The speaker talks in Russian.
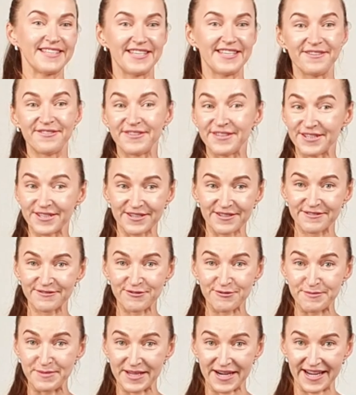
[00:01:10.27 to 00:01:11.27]
Кефир
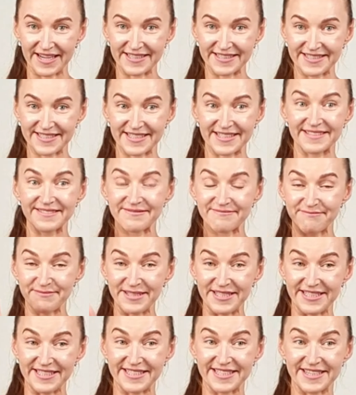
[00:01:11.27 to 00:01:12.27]
убирайте,
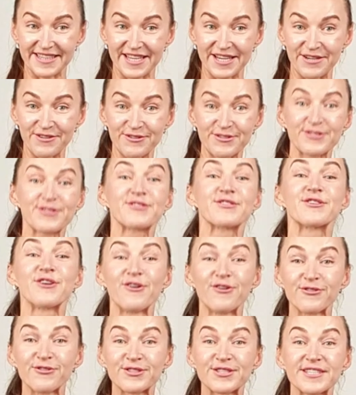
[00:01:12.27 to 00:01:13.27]
берите теос,
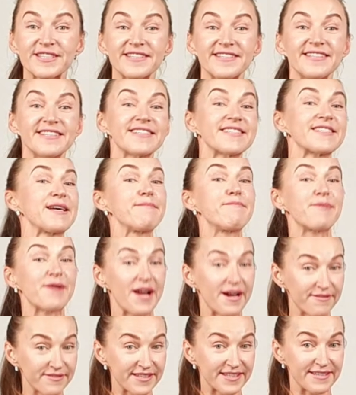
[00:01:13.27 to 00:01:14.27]
соусы,
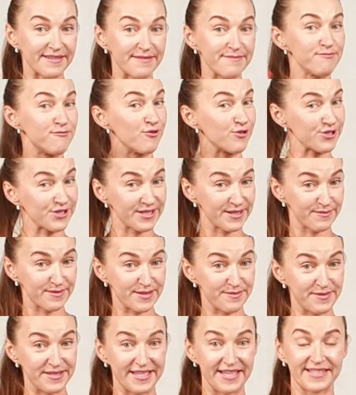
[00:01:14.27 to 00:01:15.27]
заправки, можно им
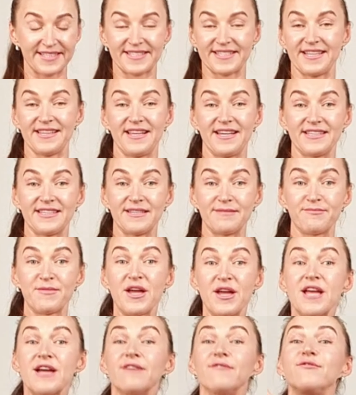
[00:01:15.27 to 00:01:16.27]
заменять салатом.
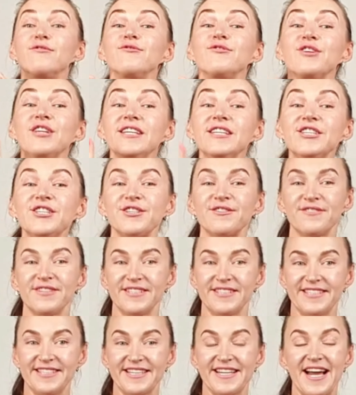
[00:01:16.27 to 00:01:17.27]
Вы
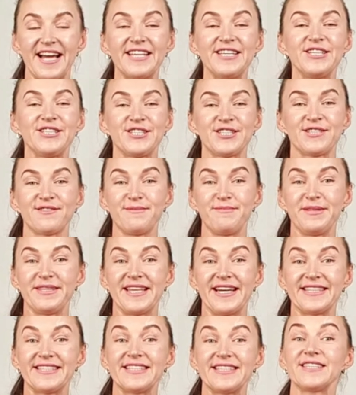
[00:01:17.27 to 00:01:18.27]
увеличиваете количество
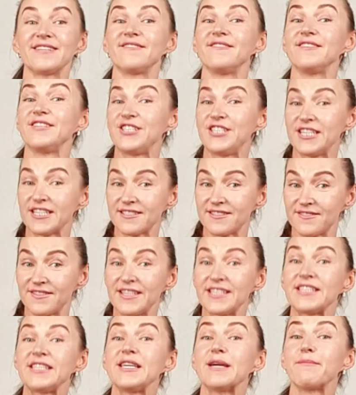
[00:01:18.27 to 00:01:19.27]
питательных
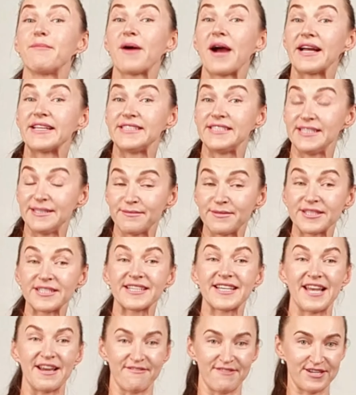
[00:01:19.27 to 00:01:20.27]
веществ, необходимых
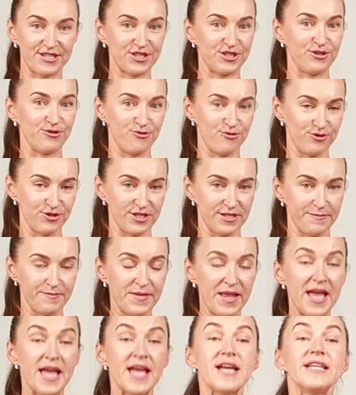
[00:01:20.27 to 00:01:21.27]
для вашей кожи.
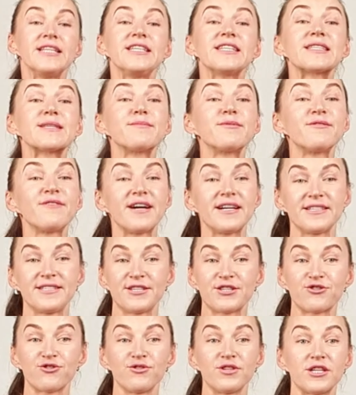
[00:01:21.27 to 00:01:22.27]
Не
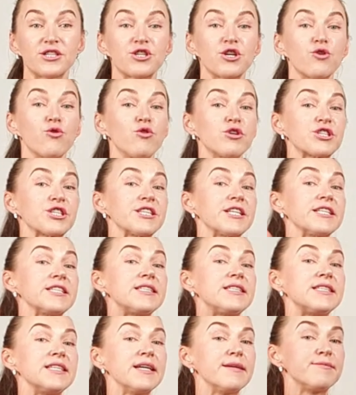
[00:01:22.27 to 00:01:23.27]
забывайте, что наша кожа на
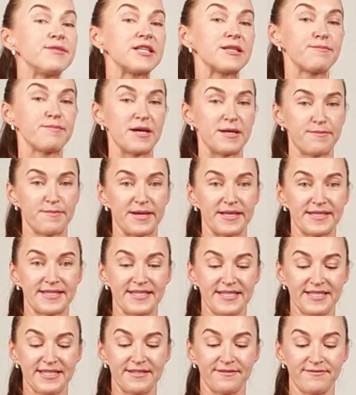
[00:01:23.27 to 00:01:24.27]

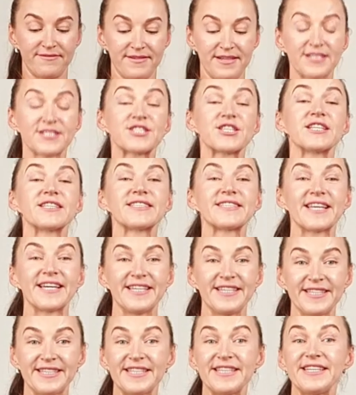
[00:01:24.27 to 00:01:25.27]
75%
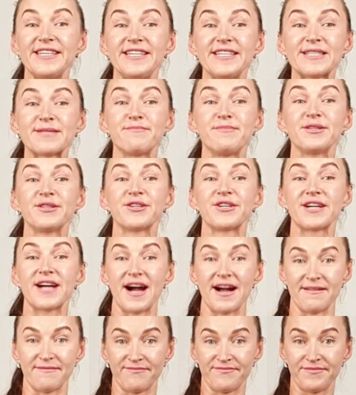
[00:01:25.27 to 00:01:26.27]
состоит из
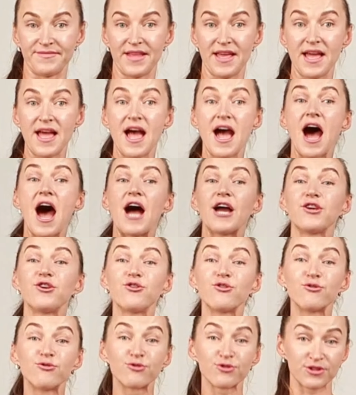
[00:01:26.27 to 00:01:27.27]
белка, а
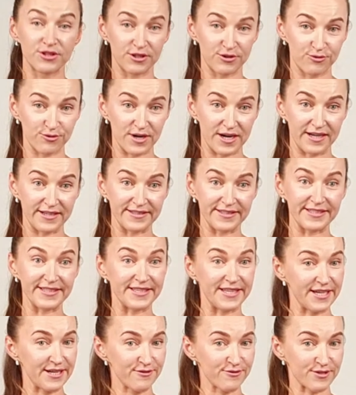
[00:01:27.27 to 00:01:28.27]
йогурт натуральный
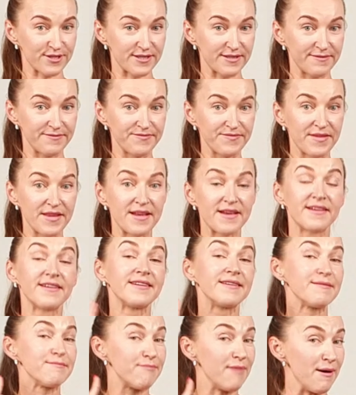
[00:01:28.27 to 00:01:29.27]
теос
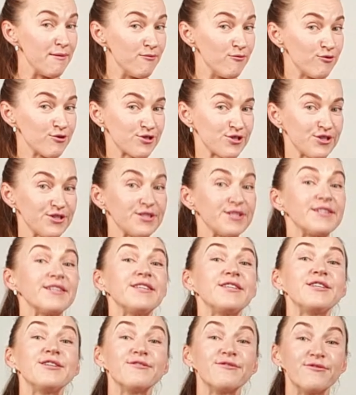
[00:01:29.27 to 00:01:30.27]
поможет
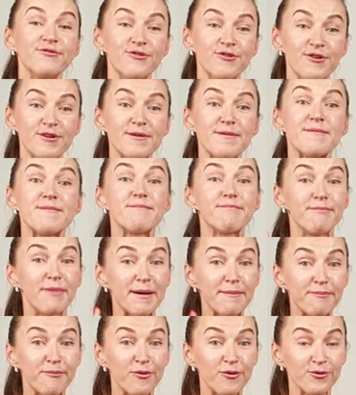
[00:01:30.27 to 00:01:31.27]
его
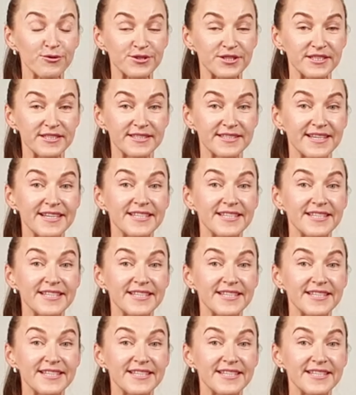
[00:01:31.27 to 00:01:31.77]
пополнить,